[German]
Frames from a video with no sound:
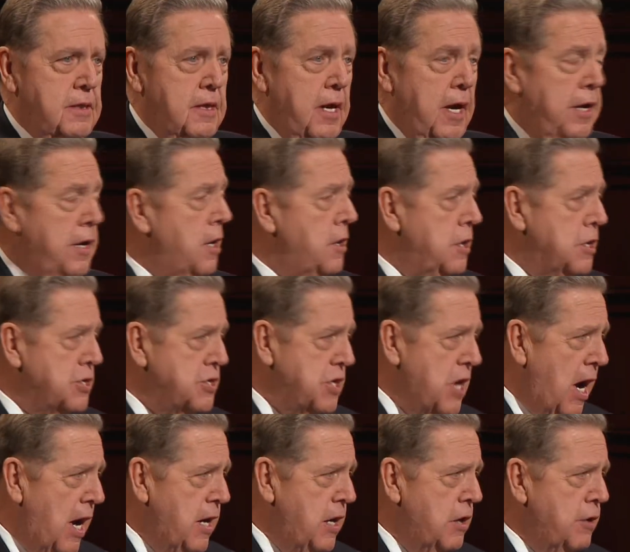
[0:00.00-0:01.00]
Wenn wir
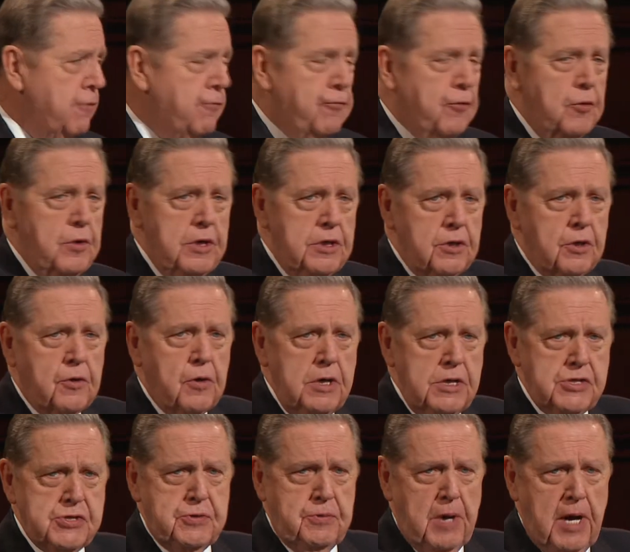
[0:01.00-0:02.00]
bereit sind,
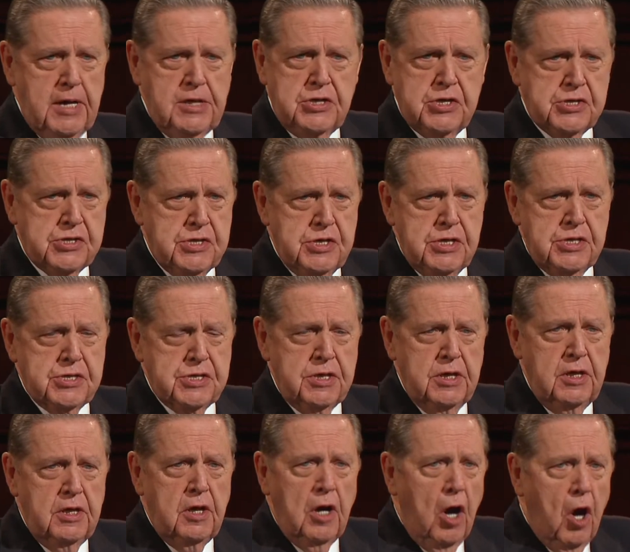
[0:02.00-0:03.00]
umzukehren und
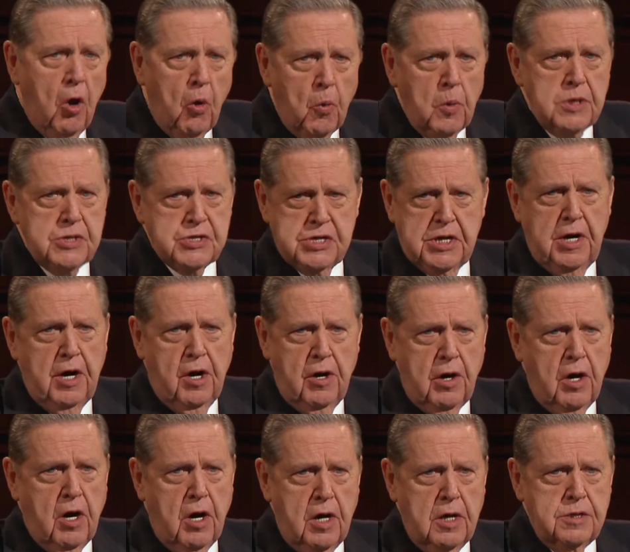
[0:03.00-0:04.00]
nach mehr Rechtschaffenheit
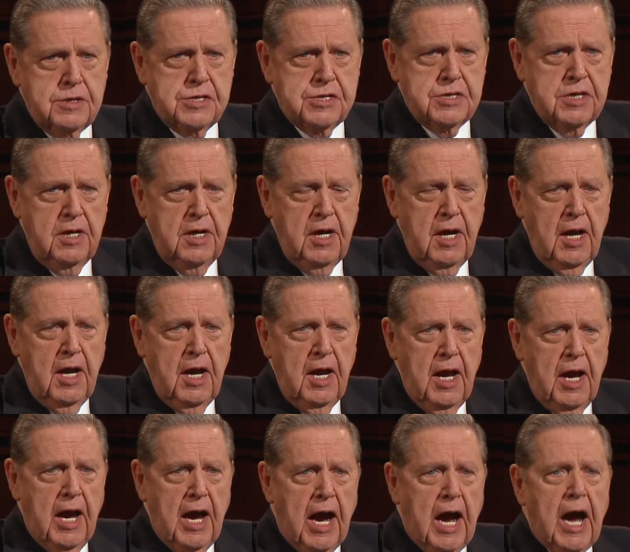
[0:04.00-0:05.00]
streben, glaube ich,
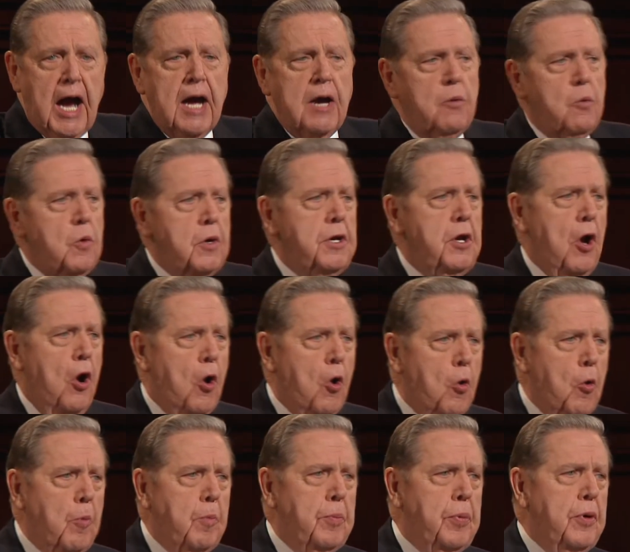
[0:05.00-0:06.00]
dass wir
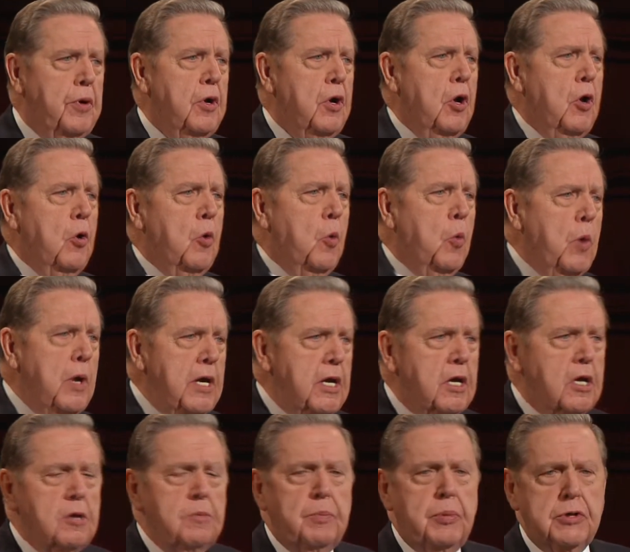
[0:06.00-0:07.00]
an uns arbeiten
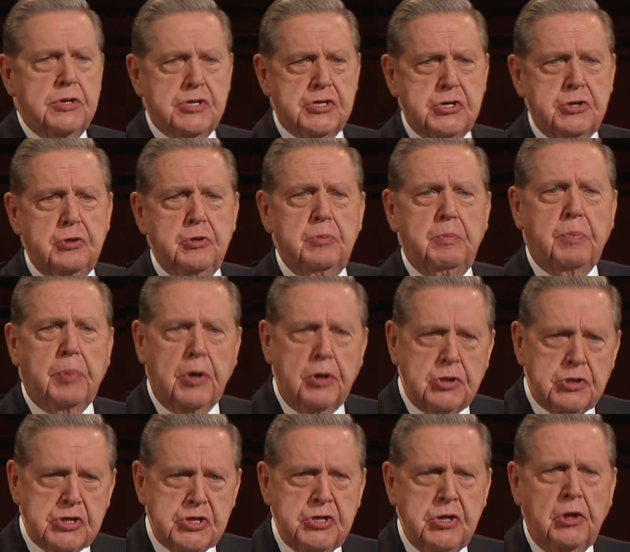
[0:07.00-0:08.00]
können,
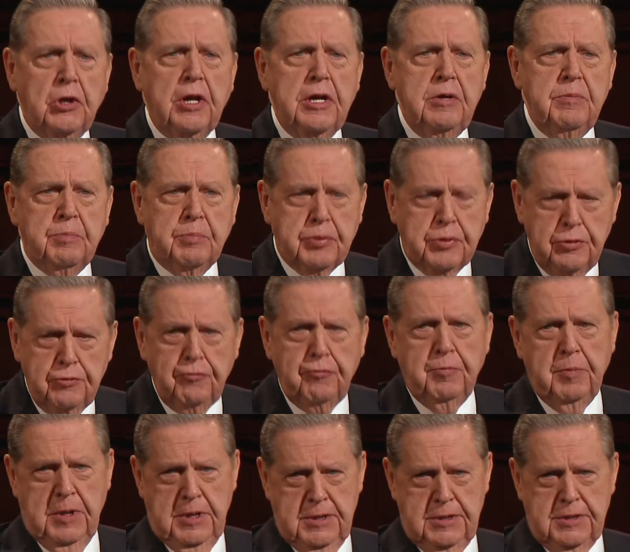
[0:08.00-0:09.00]
ohne dass wir
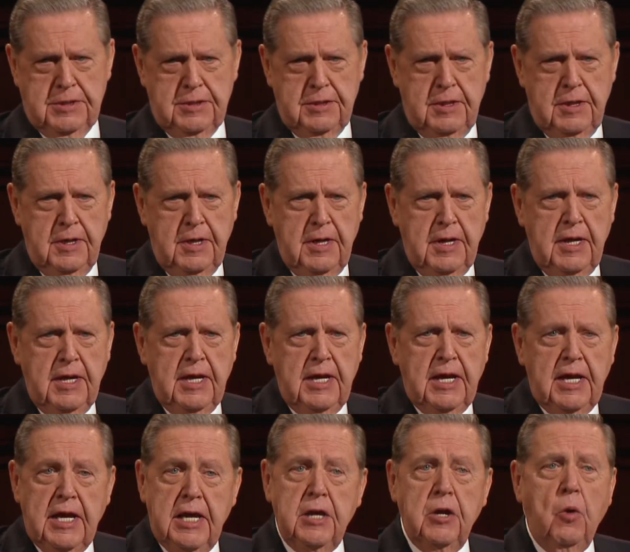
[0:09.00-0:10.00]
davon
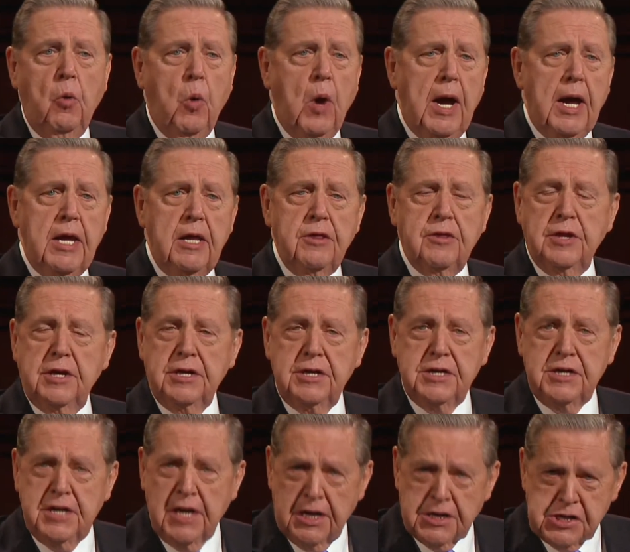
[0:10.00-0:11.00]
Magengeschwüre oder
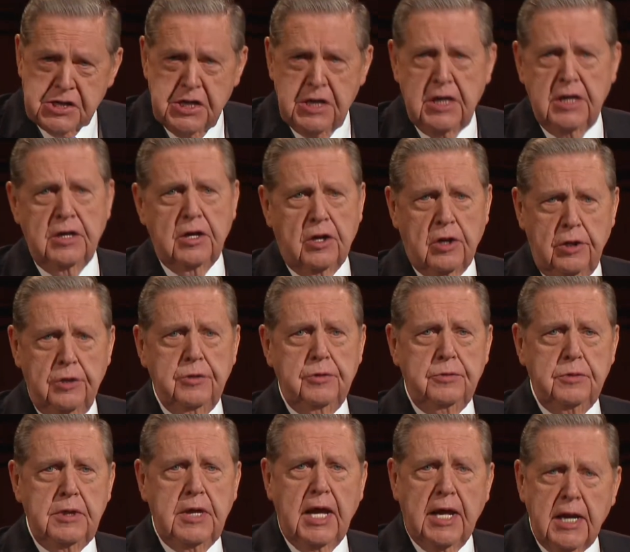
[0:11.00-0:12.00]
Bulimie bekommen
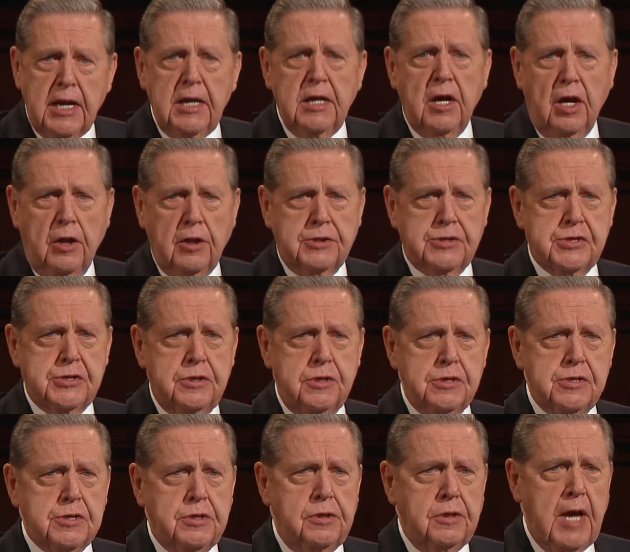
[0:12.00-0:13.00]
dass wir uns
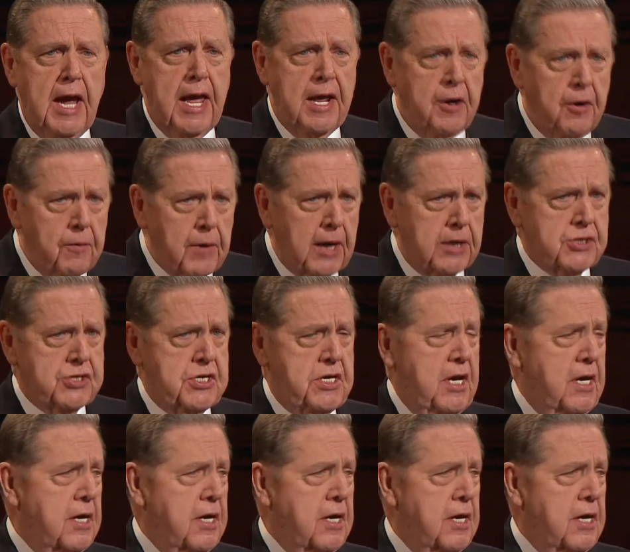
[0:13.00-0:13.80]
niedergeschlagen fühlen